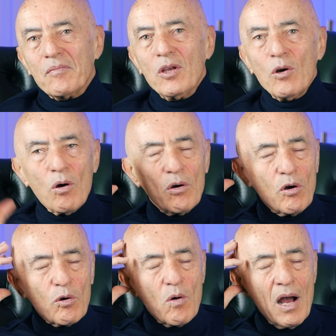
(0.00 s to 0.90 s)
Io
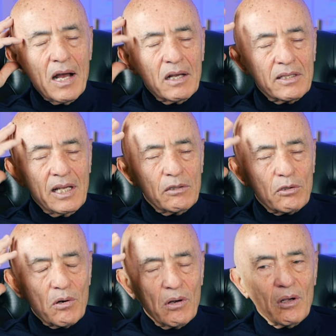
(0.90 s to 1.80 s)
ho qua
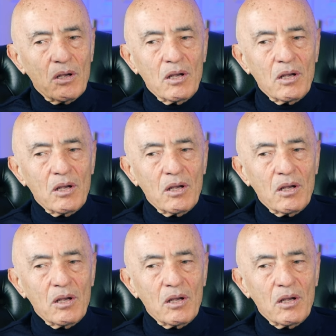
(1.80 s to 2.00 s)
dentro